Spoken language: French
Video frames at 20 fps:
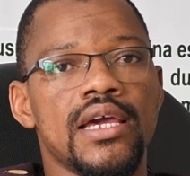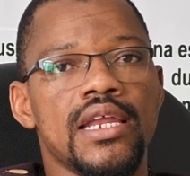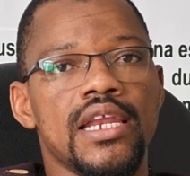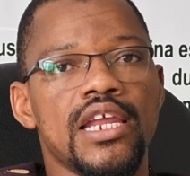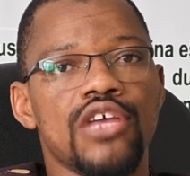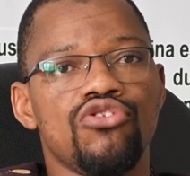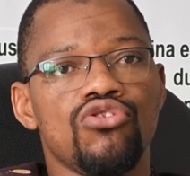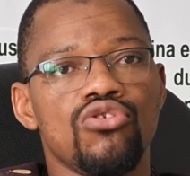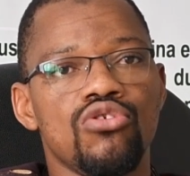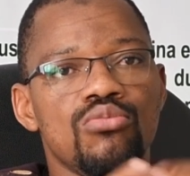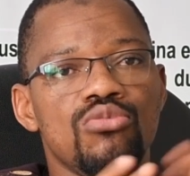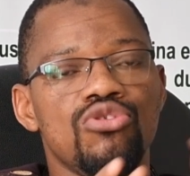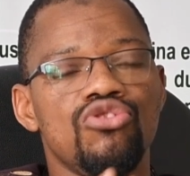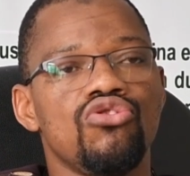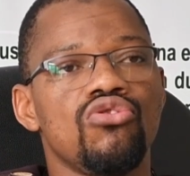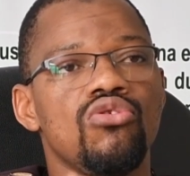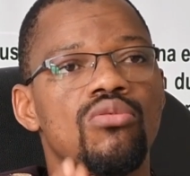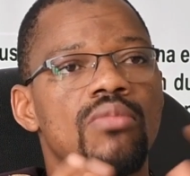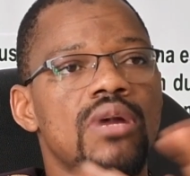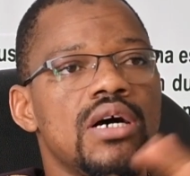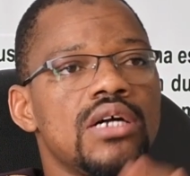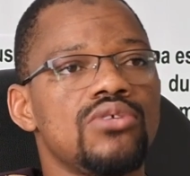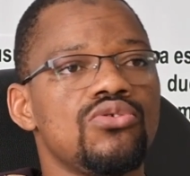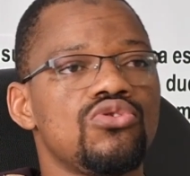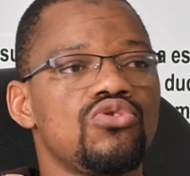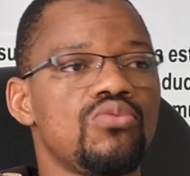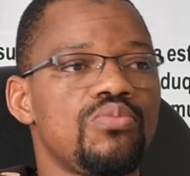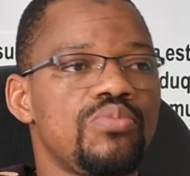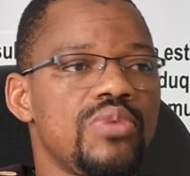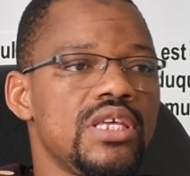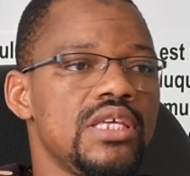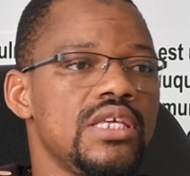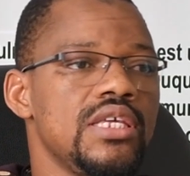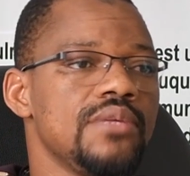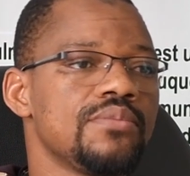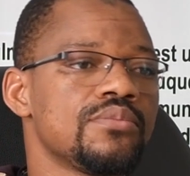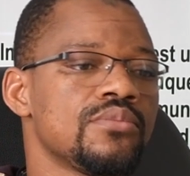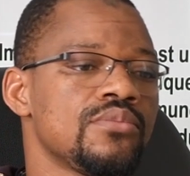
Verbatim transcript: les jeunes musulmans de ce pays.